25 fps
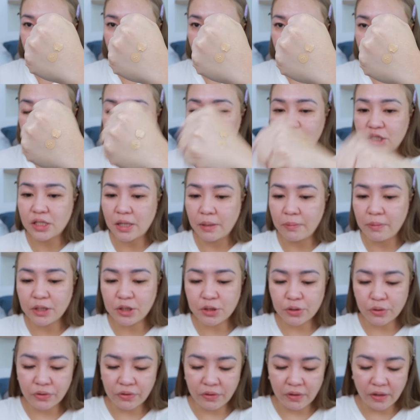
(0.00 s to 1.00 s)
Yan siya,
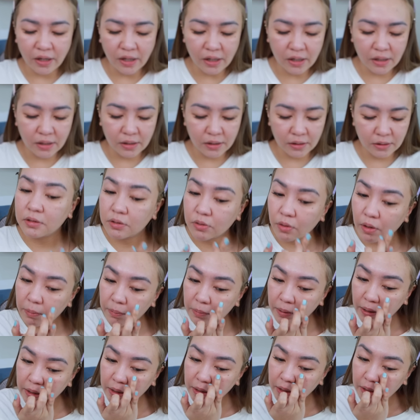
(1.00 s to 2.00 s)
medyo thick. So,
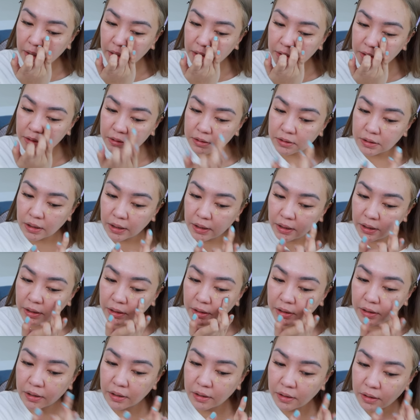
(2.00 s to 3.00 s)
apply na natin siya
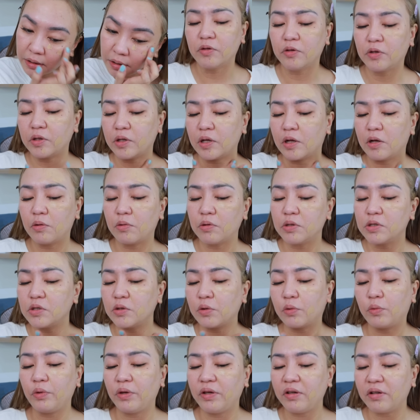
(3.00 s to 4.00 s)
here. So, dalawang
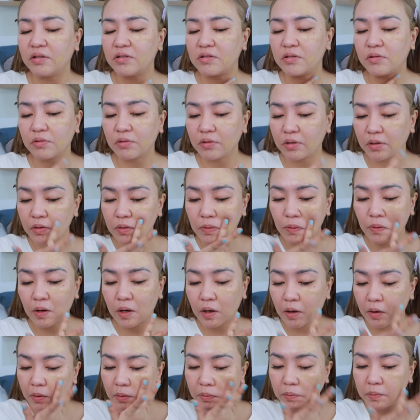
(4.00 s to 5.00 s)
squeeze yung ginawa
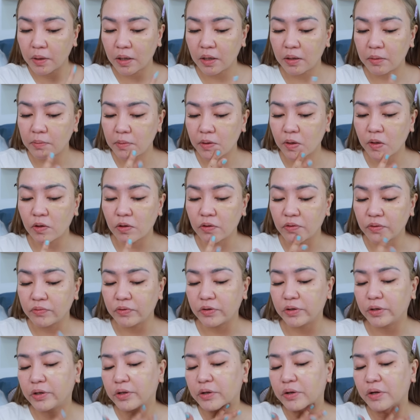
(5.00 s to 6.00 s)
ko para
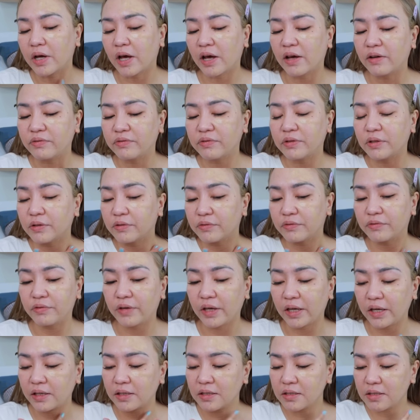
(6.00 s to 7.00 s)
makover yung half ng
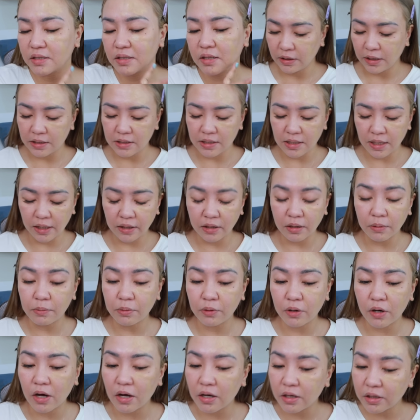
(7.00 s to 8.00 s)
face. Let's get a
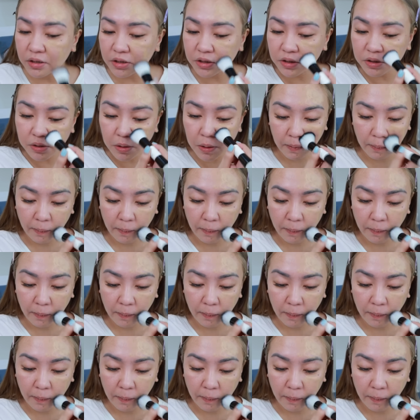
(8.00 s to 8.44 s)
brush.